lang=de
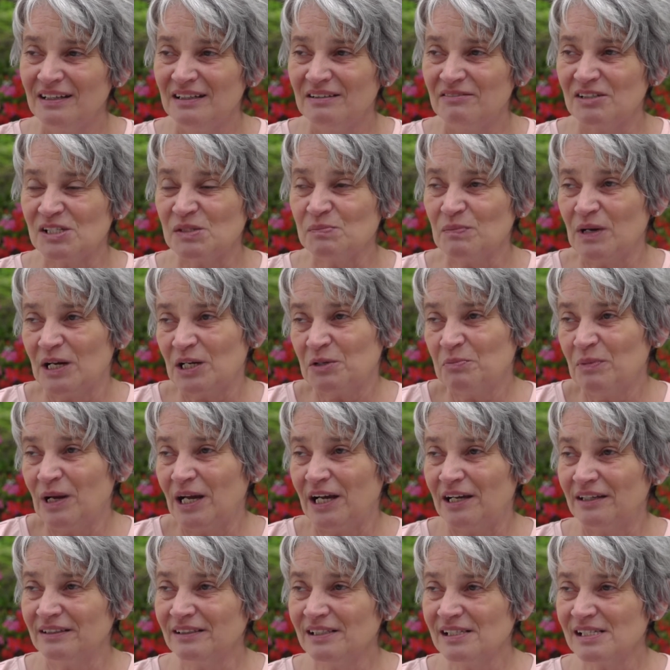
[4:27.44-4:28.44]
Was machen
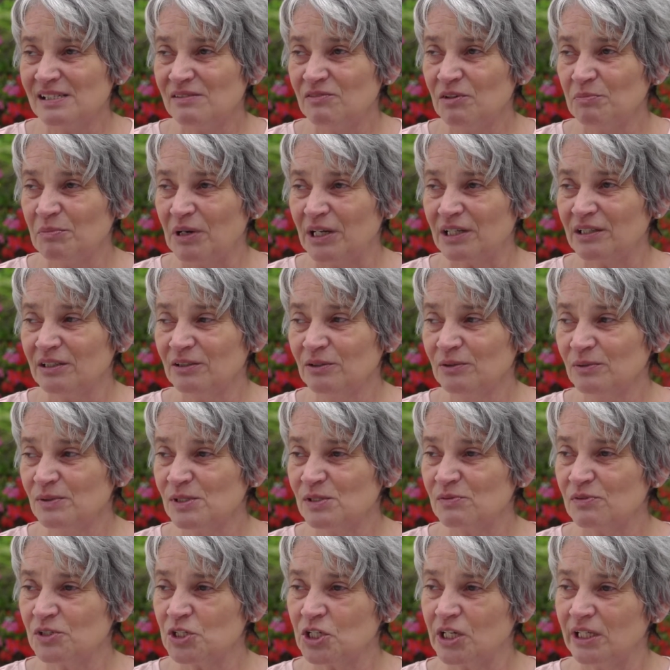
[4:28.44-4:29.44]
wir anders? Wir machen
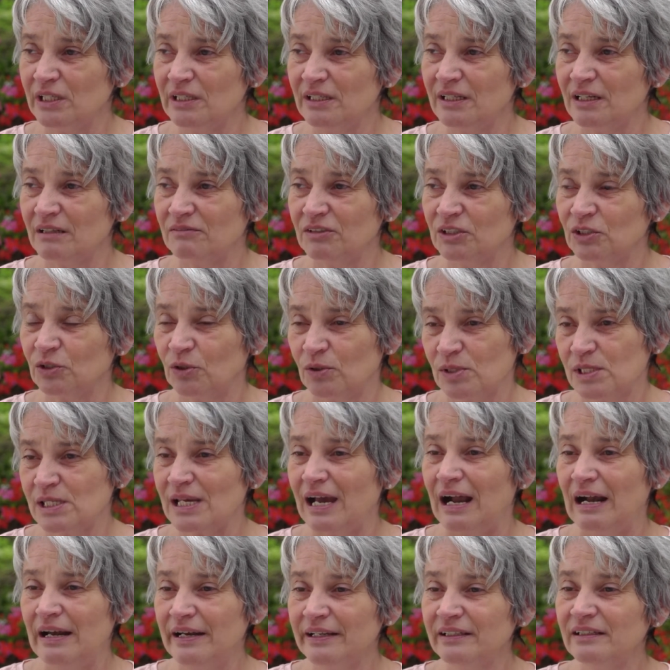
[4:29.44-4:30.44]
uns wahrscheinlich aber
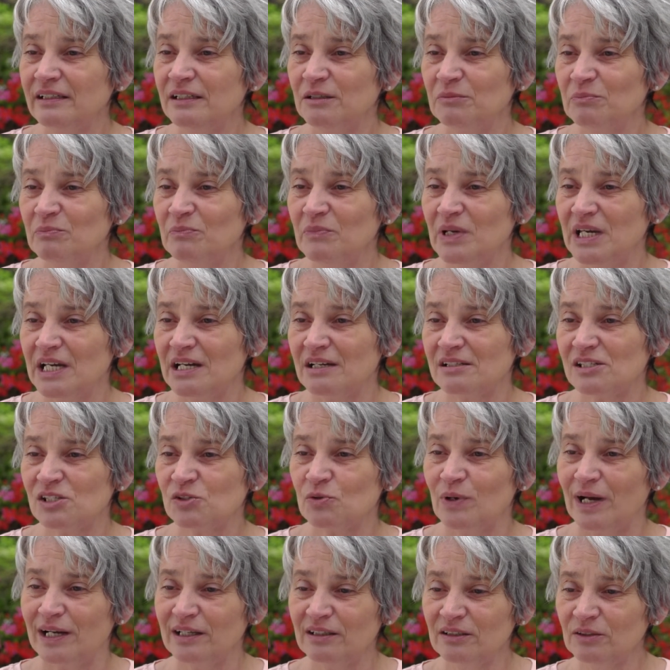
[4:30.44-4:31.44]
trotz alledem mehr
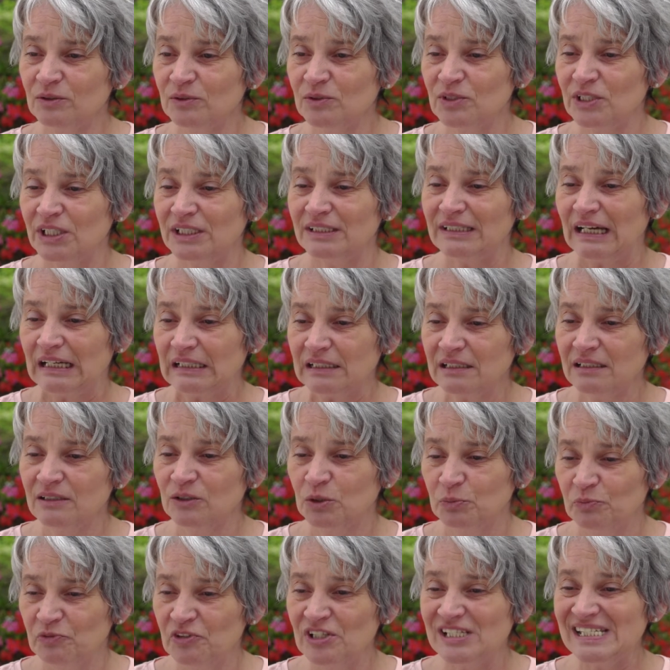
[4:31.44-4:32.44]
Sorgen und
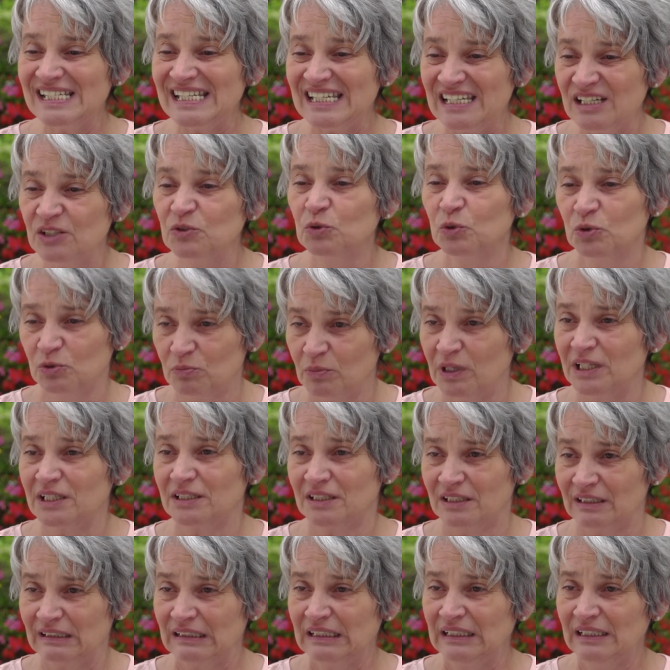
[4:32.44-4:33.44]
Gedanken, ob wir es eh gut
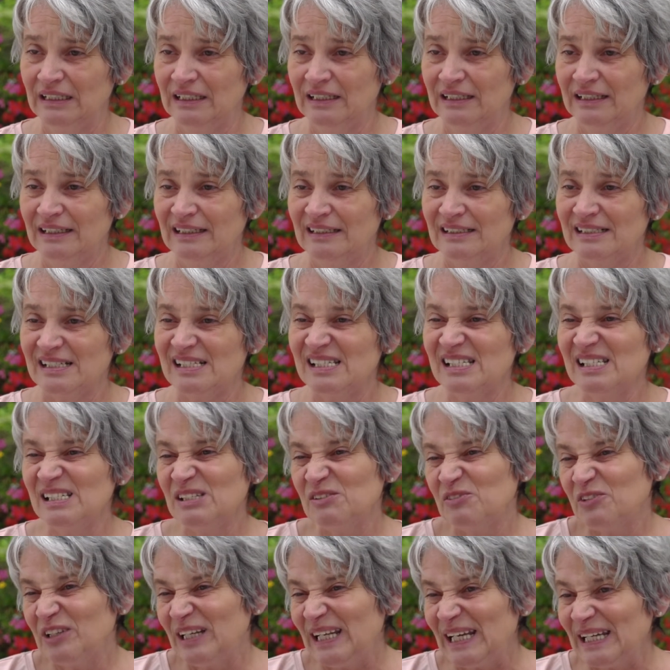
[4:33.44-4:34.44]
machen. Das
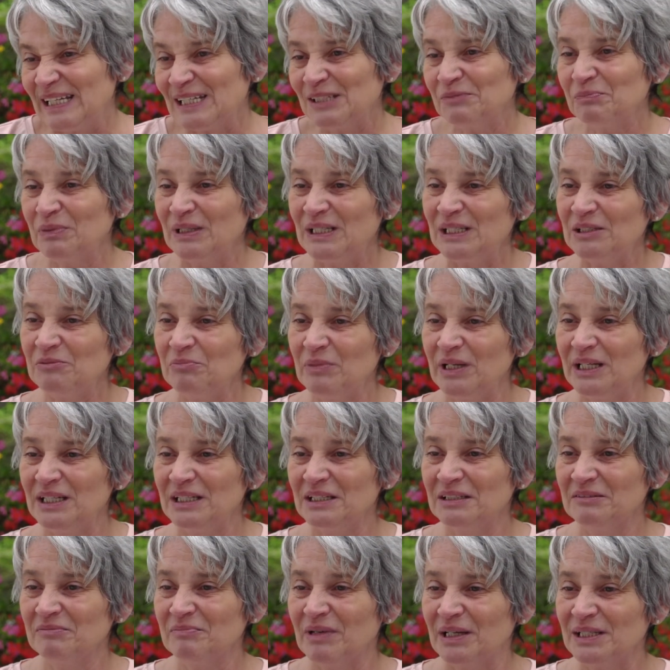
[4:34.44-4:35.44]
ist vielleicht bei den
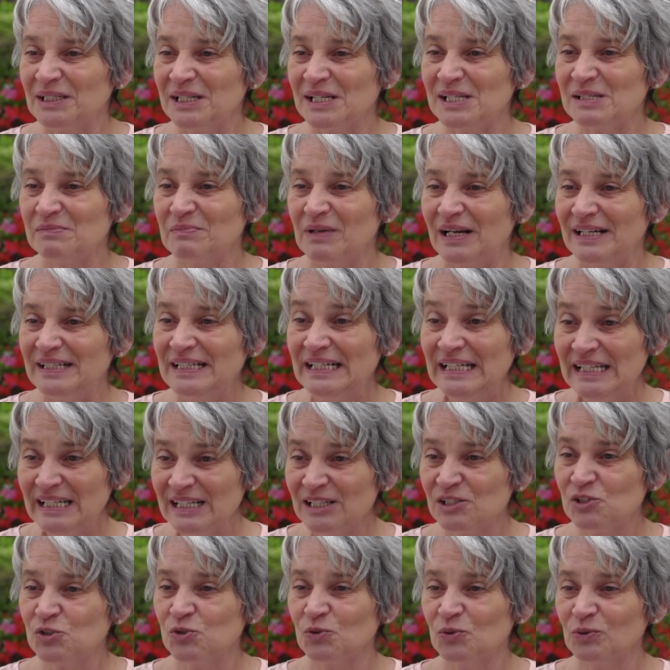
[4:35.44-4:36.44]
Männern manches Mal
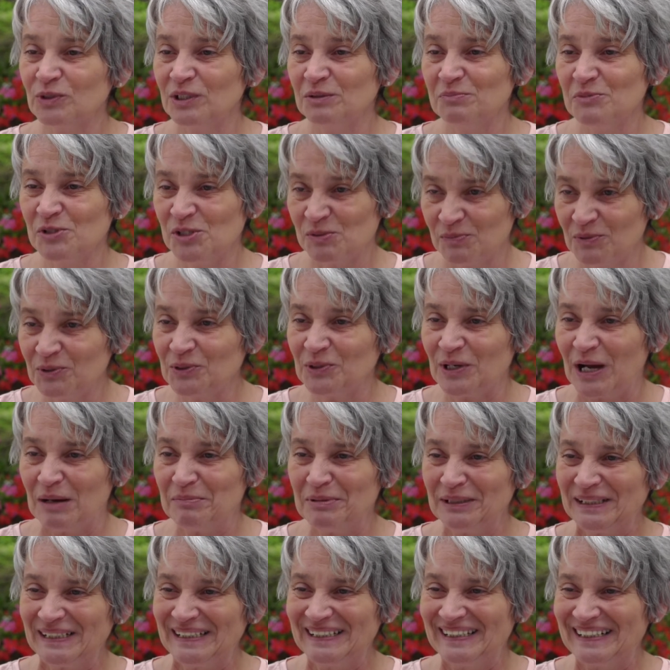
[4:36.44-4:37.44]
nicht so, da müssen wir noch
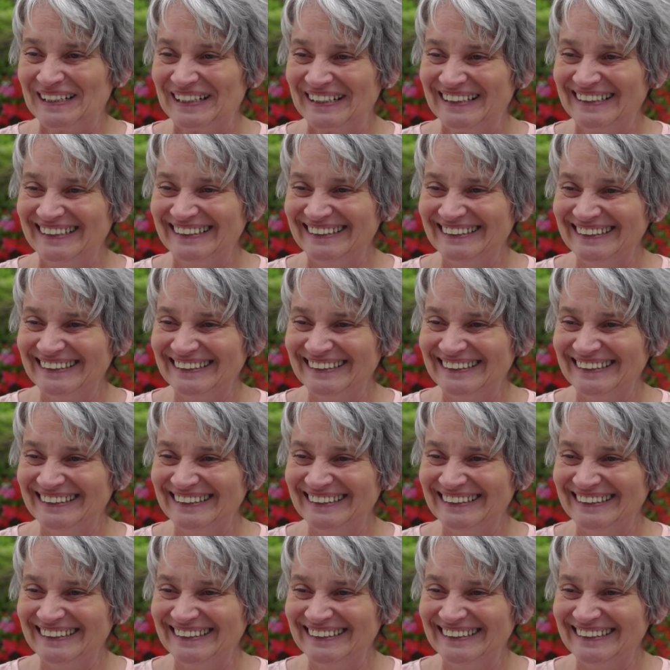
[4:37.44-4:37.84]
arbeiten daran.